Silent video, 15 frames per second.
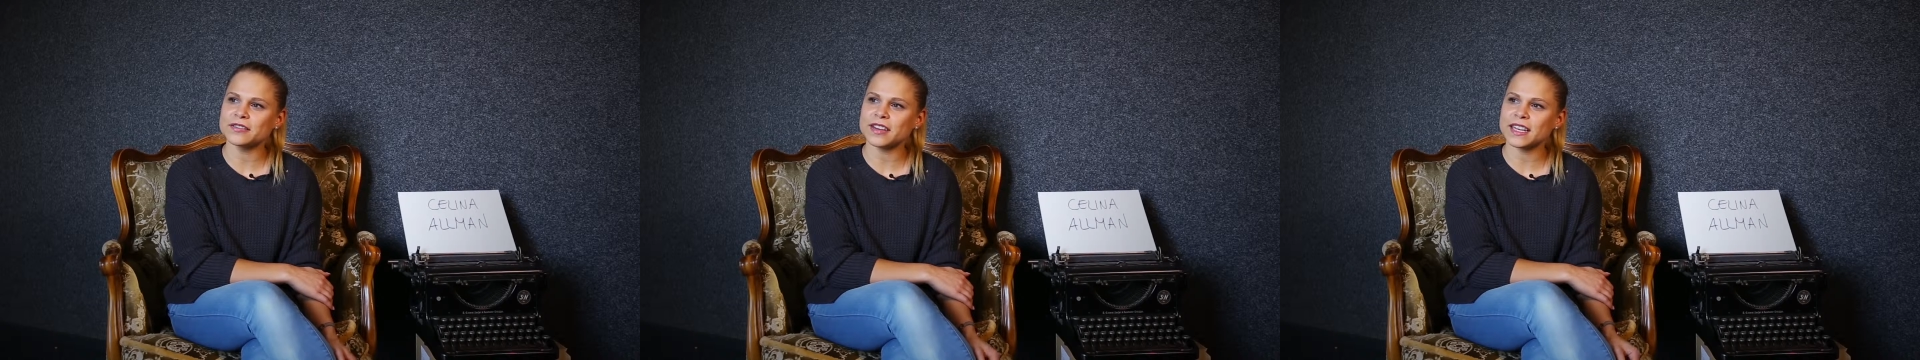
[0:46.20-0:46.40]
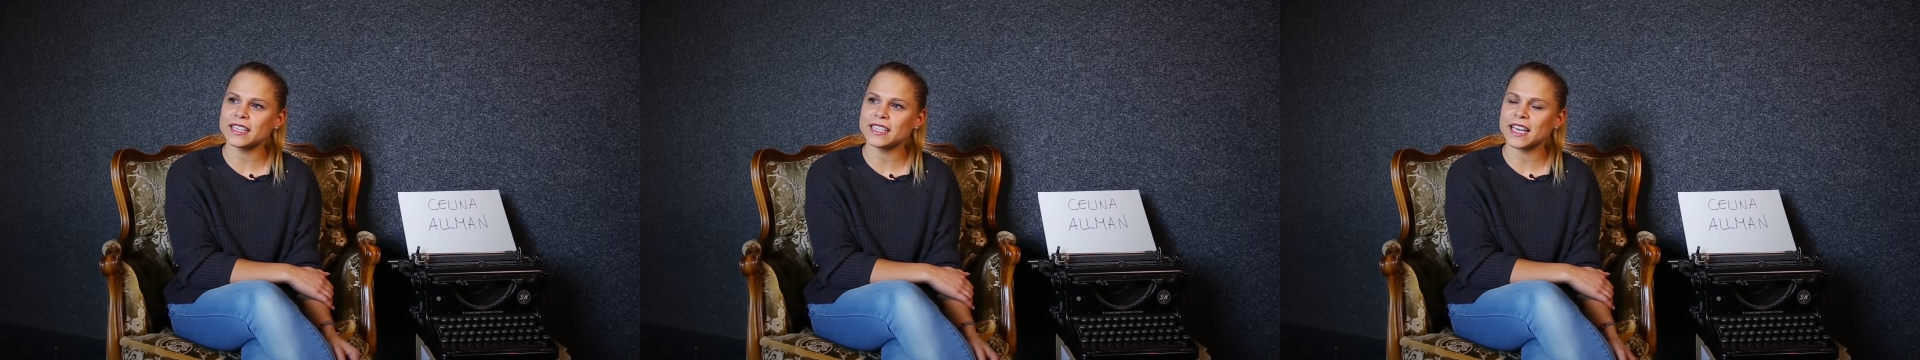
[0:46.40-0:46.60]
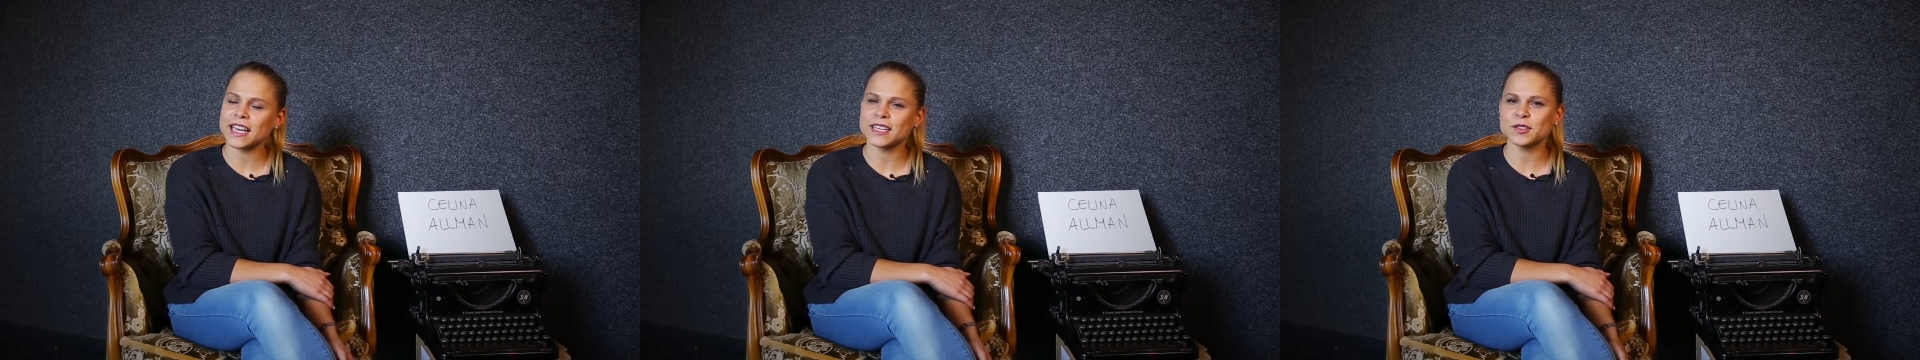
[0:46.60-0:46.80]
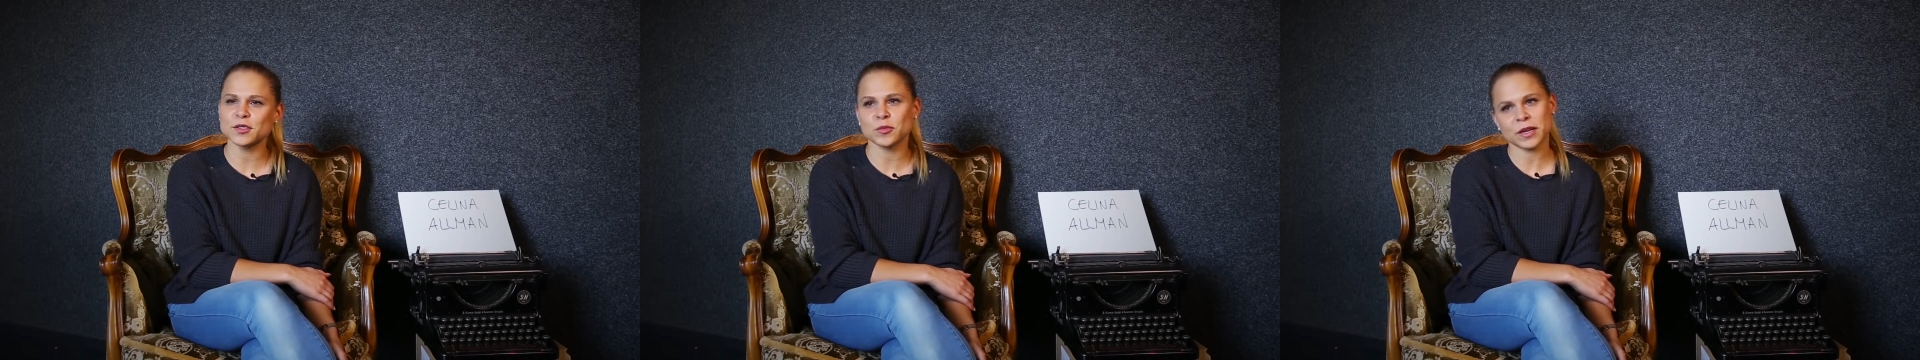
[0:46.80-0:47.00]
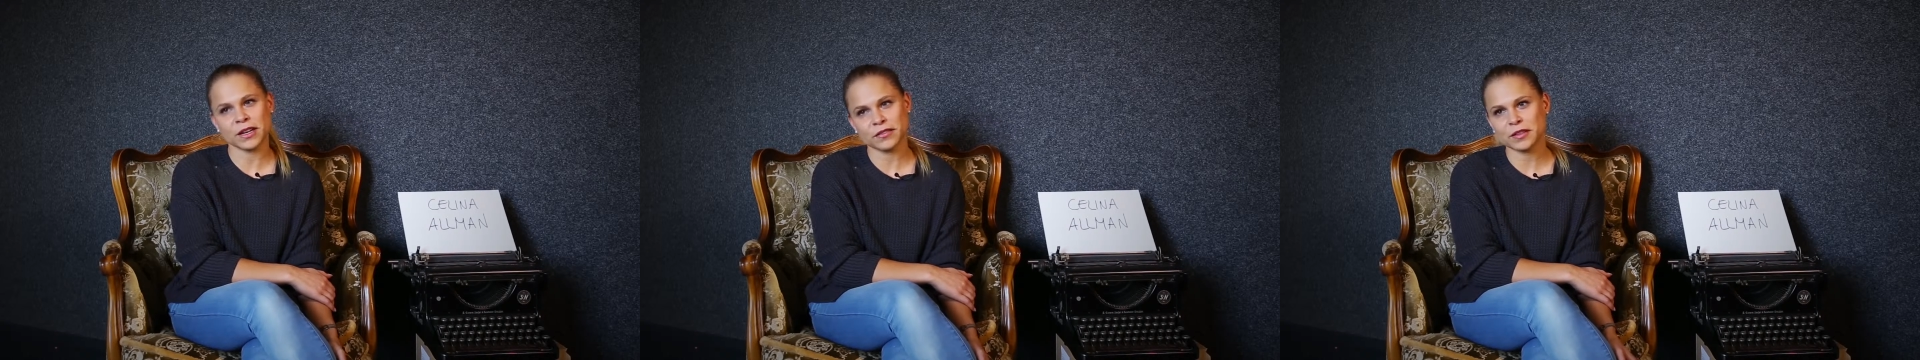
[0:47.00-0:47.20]
fahre ich gerne
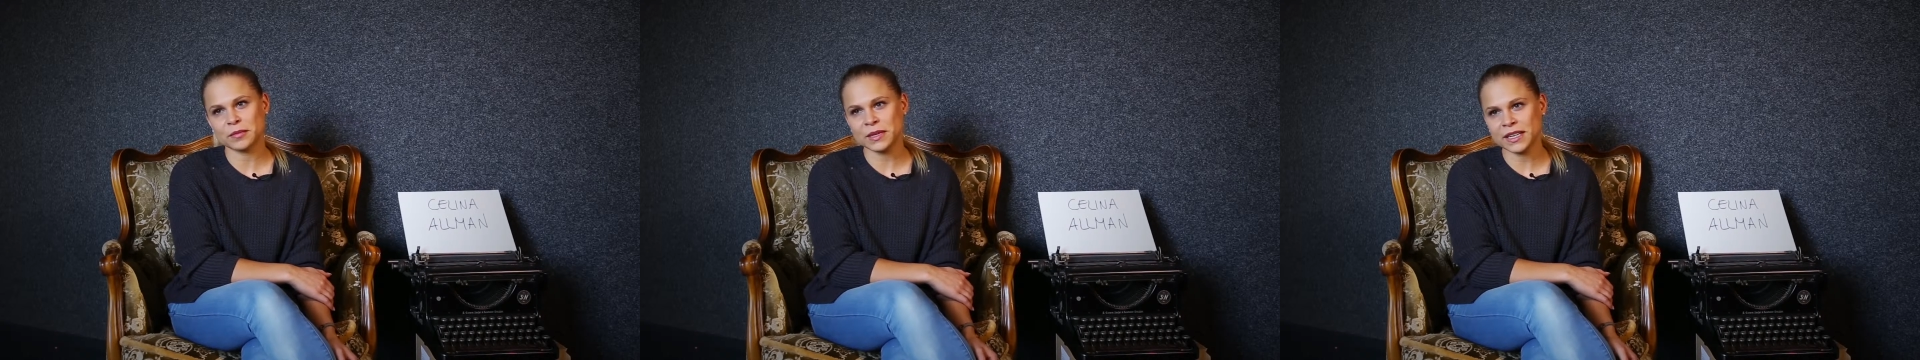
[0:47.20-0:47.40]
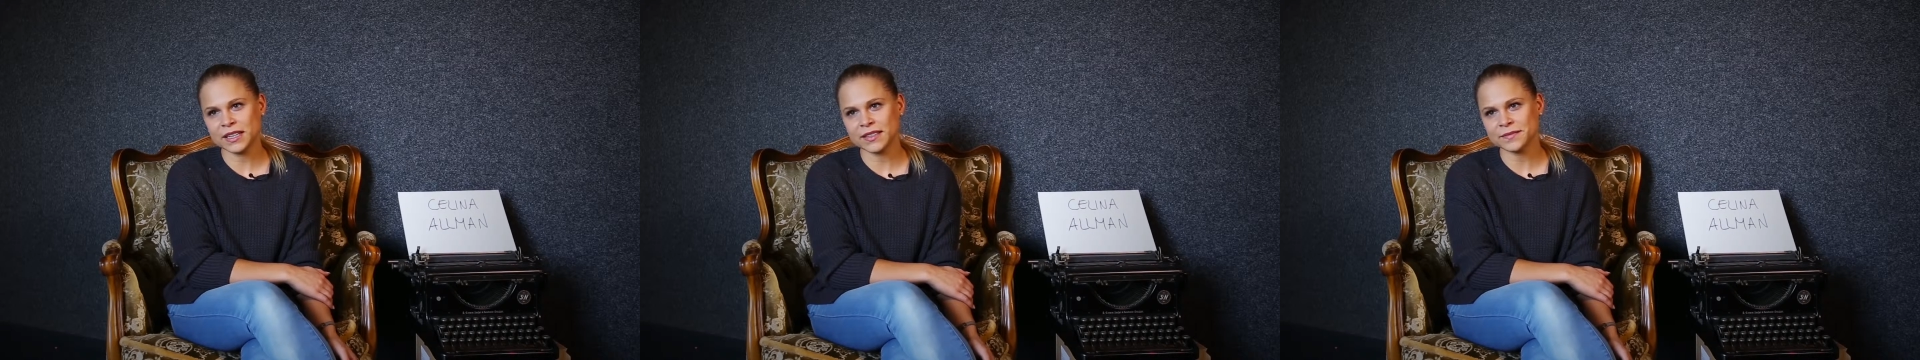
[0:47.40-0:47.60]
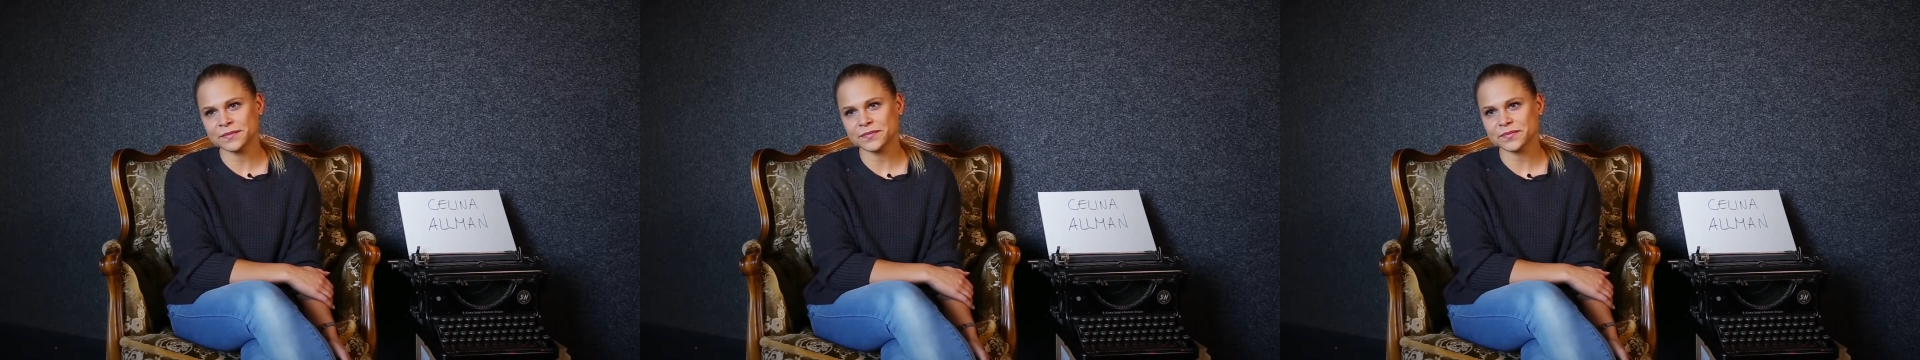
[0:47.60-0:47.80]
zu meiner Familie